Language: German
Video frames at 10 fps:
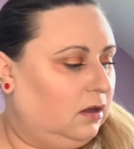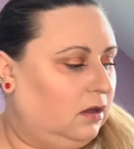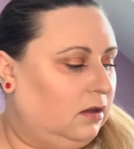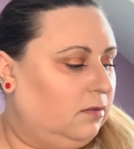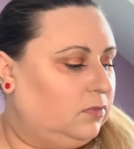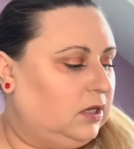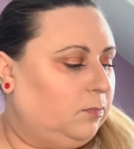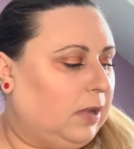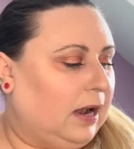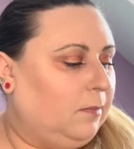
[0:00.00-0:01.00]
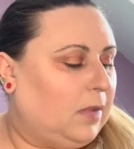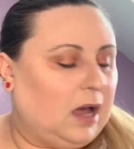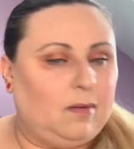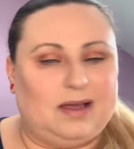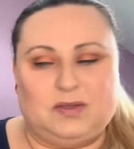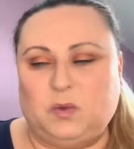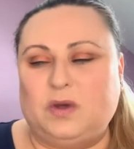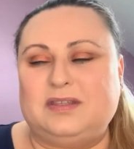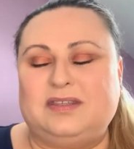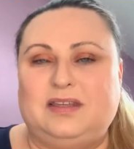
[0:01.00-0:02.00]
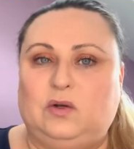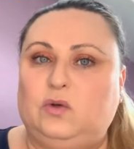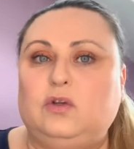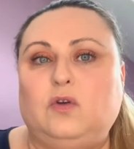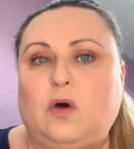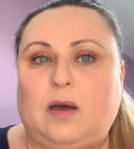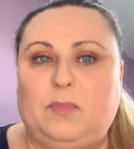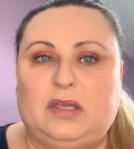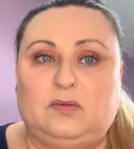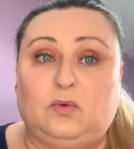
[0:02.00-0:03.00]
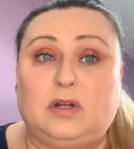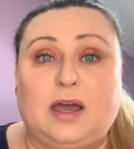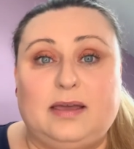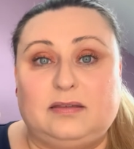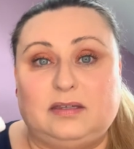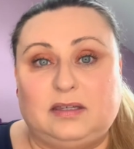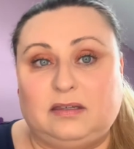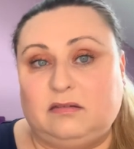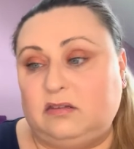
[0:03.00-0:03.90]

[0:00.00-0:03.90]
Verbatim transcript: ähm, den Balm, aber sowas ist natürlich noch am besten und 30